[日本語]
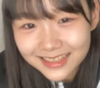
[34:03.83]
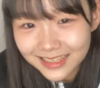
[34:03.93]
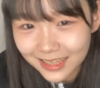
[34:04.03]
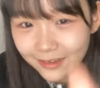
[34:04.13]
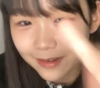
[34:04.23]
二
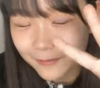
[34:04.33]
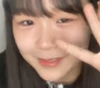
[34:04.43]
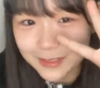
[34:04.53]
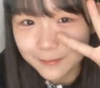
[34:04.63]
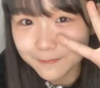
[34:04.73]
じゃないやり
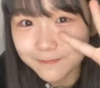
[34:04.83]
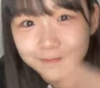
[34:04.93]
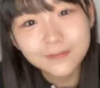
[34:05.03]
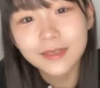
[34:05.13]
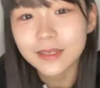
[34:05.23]
ました
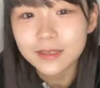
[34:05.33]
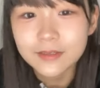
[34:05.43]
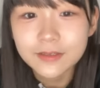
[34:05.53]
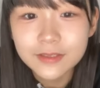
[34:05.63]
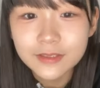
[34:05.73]

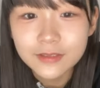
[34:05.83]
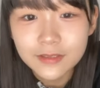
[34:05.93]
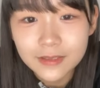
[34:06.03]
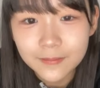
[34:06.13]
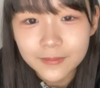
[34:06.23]
宇宙
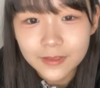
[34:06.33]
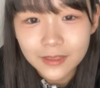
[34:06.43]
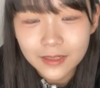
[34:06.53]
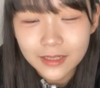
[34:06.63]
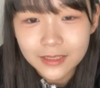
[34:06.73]
の生物
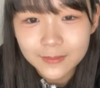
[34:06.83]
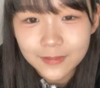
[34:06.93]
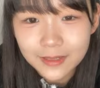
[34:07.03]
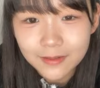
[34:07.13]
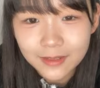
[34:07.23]
の中で一
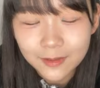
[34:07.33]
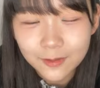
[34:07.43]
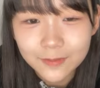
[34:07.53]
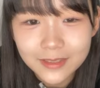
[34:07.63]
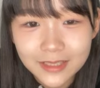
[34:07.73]
番可愛い
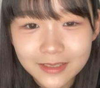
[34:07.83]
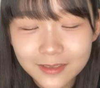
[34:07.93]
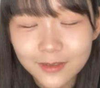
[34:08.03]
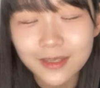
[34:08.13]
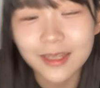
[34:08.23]
コンビじゃん
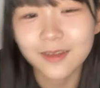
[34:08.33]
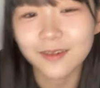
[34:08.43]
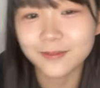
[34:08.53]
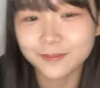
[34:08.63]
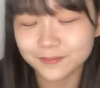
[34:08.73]
そうなの
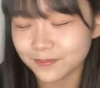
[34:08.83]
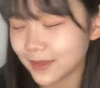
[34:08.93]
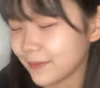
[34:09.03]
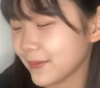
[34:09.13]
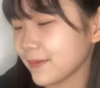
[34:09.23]
よ
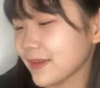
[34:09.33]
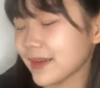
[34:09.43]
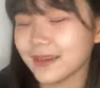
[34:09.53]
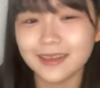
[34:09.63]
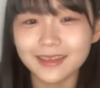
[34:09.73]
ねビームが「
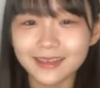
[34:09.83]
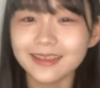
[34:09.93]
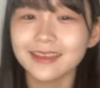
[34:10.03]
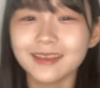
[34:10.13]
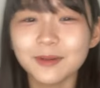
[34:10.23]
い
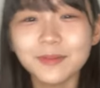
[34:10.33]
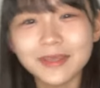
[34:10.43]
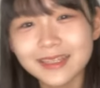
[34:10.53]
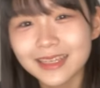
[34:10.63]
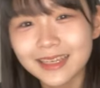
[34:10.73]
いご
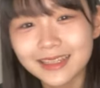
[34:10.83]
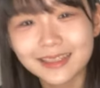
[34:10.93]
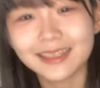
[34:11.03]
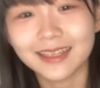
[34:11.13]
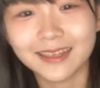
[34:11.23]
めん
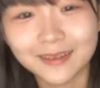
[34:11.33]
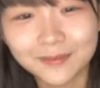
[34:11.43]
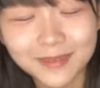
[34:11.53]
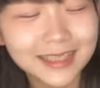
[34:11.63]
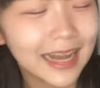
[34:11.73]
ね」って言って
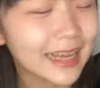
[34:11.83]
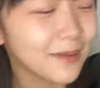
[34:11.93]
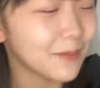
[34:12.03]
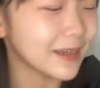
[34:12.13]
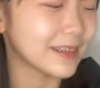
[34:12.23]
めっちゃ
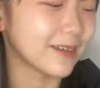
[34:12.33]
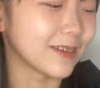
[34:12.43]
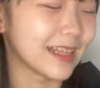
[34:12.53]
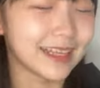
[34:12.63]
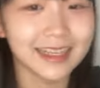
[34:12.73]
謝れて
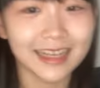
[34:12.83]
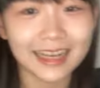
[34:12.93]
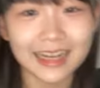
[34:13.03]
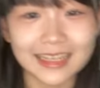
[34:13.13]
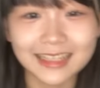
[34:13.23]
るね
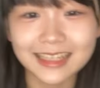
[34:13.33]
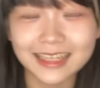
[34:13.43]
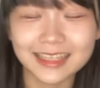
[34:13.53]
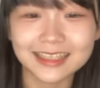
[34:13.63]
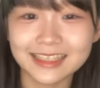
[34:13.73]
鍵
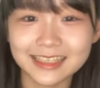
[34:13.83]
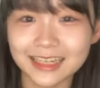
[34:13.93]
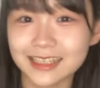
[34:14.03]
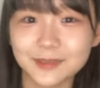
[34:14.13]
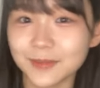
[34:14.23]
だけしっ
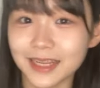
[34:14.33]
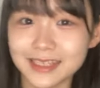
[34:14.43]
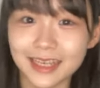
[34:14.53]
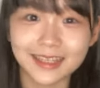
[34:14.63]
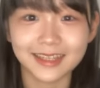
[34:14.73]
かり閉めな
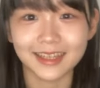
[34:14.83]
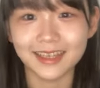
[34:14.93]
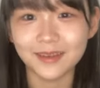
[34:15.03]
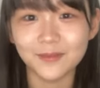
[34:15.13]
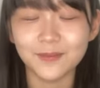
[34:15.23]
さいって
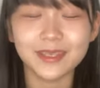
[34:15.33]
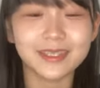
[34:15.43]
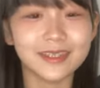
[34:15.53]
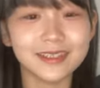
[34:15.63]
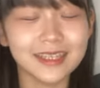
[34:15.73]
め
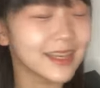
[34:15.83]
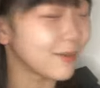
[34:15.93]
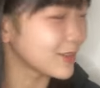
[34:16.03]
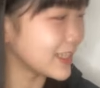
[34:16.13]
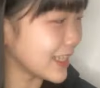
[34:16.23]
ちゃくちゃ
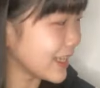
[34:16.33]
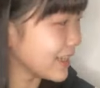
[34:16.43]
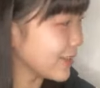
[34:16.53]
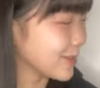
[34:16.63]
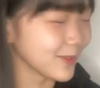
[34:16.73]
念押し
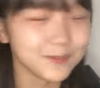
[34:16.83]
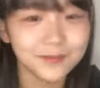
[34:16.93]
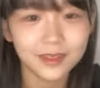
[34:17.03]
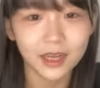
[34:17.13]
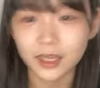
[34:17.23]
で言うの
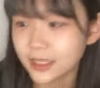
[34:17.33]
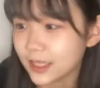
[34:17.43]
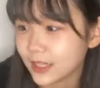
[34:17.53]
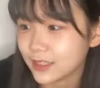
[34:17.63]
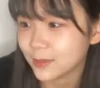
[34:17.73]
鍵
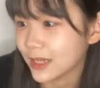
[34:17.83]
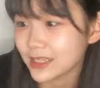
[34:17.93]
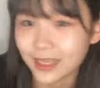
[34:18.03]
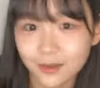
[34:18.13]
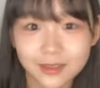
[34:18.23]
だけ閉め
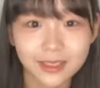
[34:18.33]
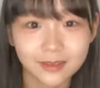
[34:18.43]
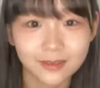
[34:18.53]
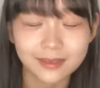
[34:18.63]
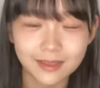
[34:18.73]
なさいよちゃ
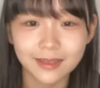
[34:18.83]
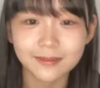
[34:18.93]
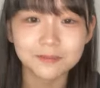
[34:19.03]
んとって